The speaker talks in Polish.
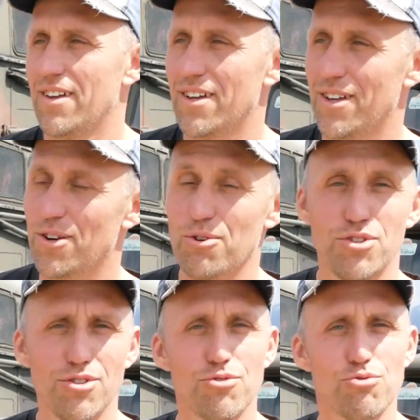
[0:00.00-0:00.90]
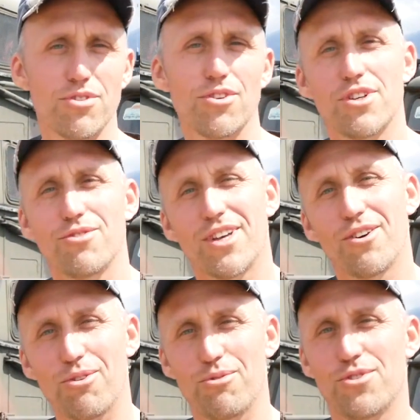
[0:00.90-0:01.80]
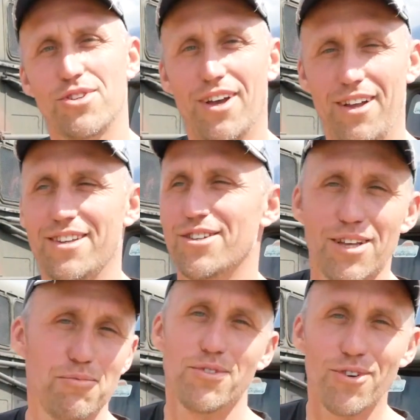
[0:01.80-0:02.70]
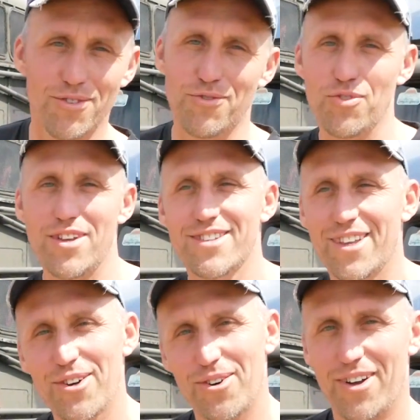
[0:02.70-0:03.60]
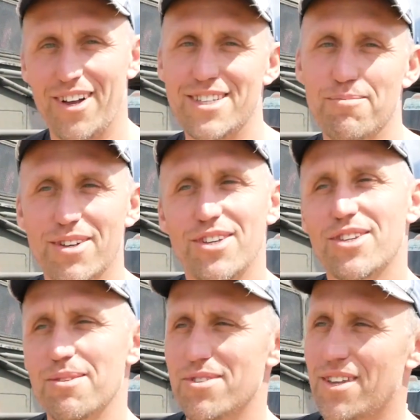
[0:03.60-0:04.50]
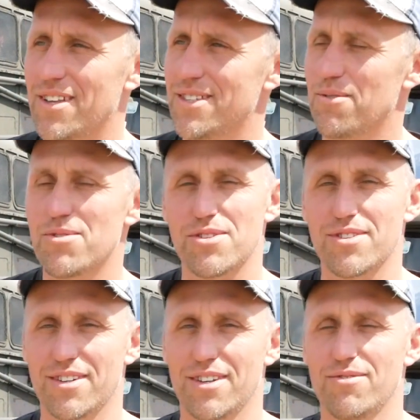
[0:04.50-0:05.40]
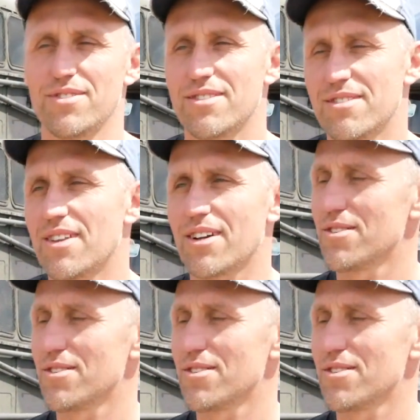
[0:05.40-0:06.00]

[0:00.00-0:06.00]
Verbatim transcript: e, rośnie do, szóstego do 6 roku życia, czy tam do 12, a, za- a dzieckiem zostaje na całe życie, nie? Więc tak